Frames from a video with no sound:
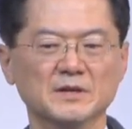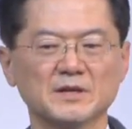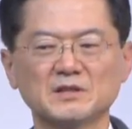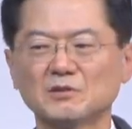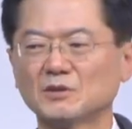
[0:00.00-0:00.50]

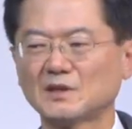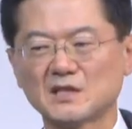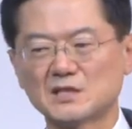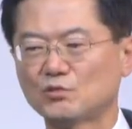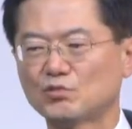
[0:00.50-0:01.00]
그리고
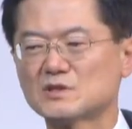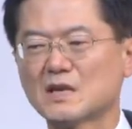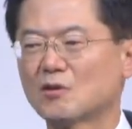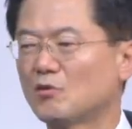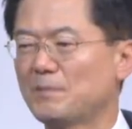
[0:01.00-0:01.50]
다시
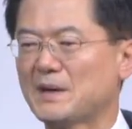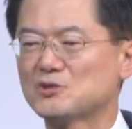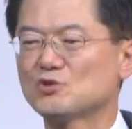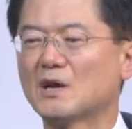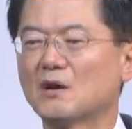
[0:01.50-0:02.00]
투자하고
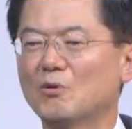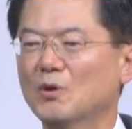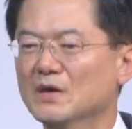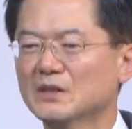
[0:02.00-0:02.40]
파종하고